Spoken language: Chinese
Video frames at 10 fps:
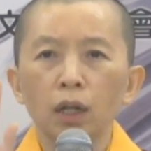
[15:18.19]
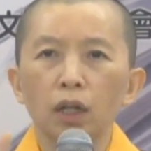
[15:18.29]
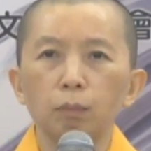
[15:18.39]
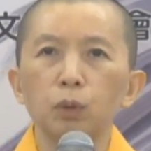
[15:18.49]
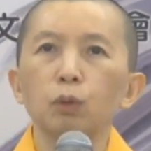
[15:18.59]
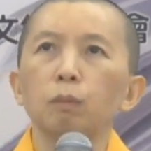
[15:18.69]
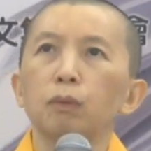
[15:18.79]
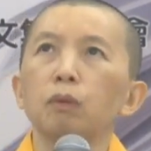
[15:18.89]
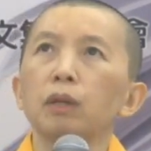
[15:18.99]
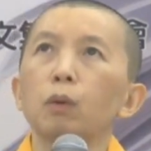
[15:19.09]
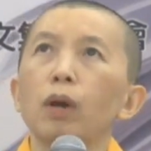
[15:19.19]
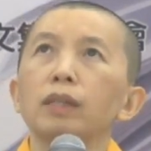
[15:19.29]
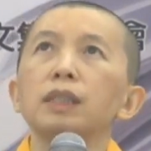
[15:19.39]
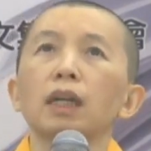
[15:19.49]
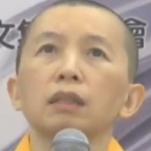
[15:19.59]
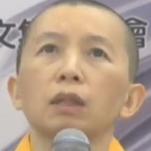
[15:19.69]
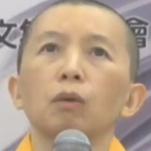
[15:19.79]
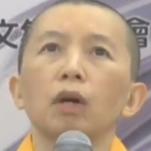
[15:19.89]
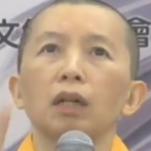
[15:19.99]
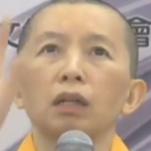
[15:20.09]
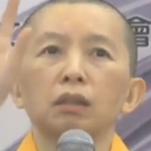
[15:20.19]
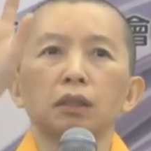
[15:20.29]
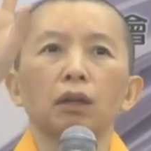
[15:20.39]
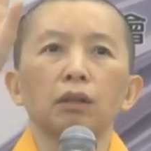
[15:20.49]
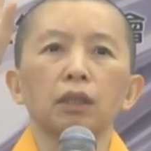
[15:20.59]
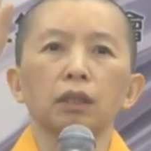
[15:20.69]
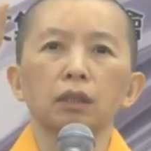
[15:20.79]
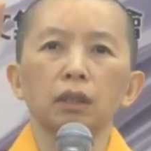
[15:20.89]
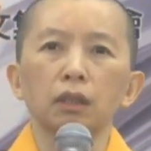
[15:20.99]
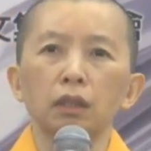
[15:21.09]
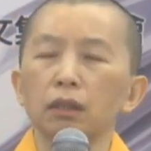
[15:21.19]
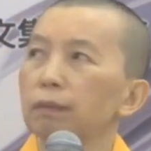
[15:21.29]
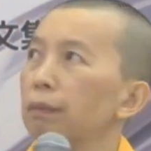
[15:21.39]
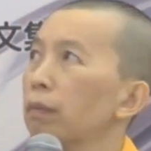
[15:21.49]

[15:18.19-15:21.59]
你如果不会观想的话，你找一个这个